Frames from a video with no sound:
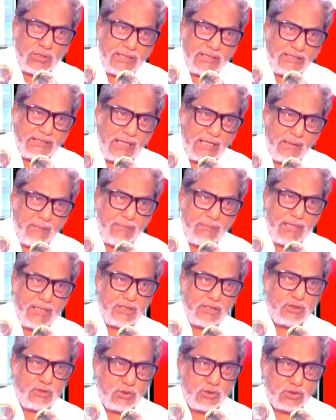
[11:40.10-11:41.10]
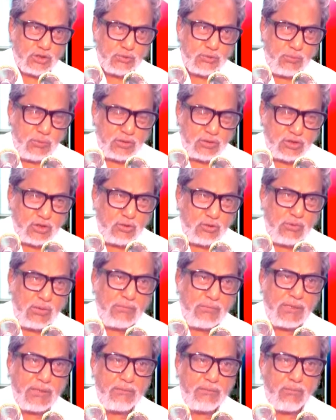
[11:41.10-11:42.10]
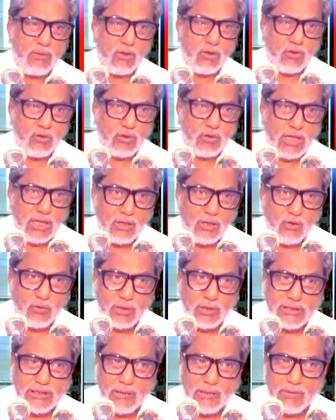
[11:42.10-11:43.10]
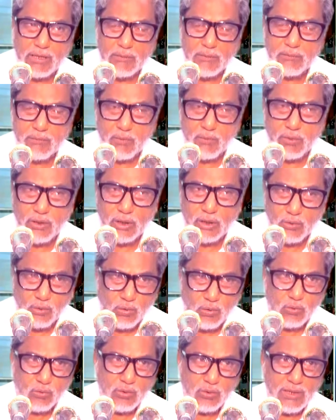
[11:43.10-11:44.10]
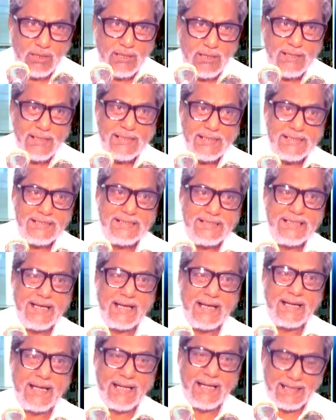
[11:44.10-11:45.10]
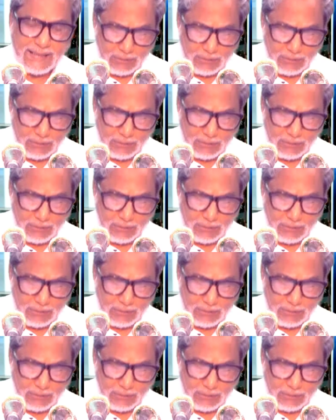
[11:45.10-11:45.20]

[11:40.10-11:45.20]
কিতাবে সুস্পষ্টভাবে বর্ণনা করে দেওয়ার পরেও যারা